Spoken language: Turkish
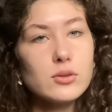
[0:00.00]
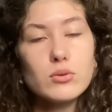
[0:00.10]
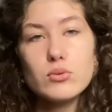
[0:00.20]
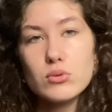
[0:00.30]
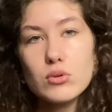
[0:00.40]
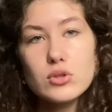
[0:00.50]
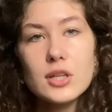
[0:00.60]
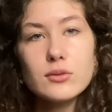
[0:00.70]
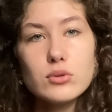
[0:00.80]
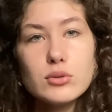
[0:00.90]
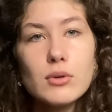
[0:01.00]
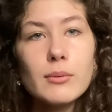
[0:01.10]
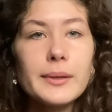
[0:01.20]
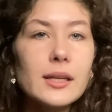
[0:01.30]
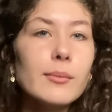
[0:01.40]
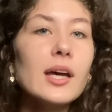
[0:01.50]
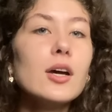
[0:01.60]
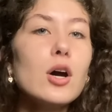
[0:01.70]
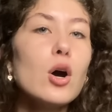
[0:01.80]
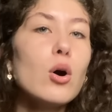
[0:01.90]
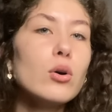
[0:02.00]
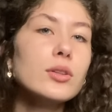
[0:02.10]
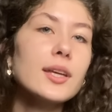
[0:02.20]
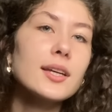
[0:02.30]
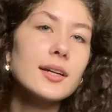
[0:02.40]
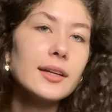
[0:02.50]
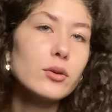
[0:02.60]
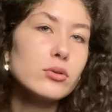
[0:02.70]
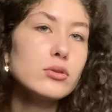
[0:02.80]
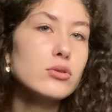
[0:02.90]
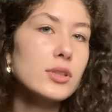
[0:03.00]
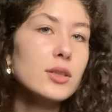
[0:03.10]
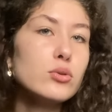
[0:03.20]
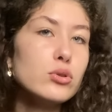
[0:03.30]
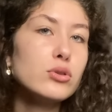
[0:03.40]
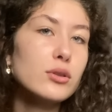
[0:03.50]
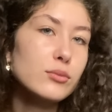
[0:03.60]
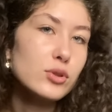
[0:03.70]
Çok uzun olacağını düşünmüyorum ama yine bir 10 dakikayı görürüz diye düşünüyorum.